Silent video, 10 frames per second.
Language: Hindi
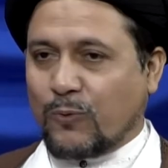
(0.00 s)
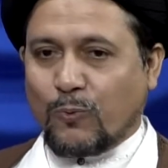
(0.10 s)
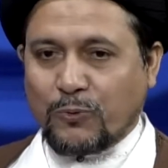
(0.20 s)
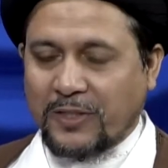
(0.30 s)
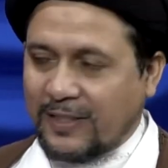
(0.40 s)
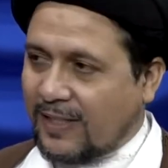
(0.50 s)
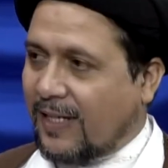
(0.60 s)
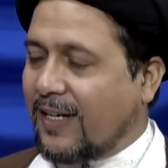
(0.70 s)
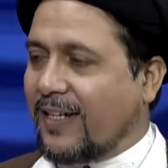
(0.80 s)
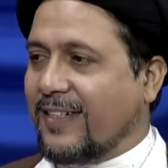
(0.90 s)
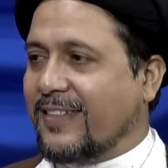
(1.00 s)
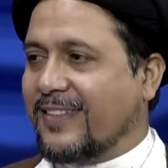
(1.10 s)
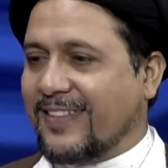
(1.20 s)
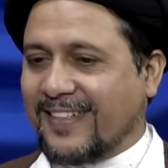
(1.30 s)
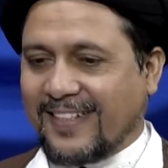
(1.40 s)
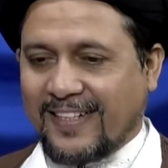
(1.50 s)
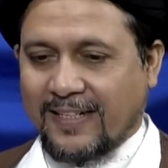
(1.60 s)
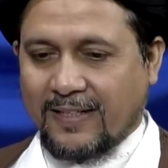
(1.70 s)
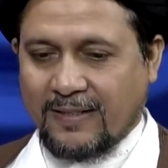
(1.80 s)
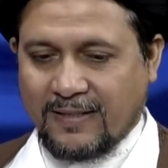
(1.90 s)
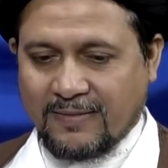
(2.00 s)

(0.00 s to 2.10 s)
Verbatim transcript: तो उसी तरह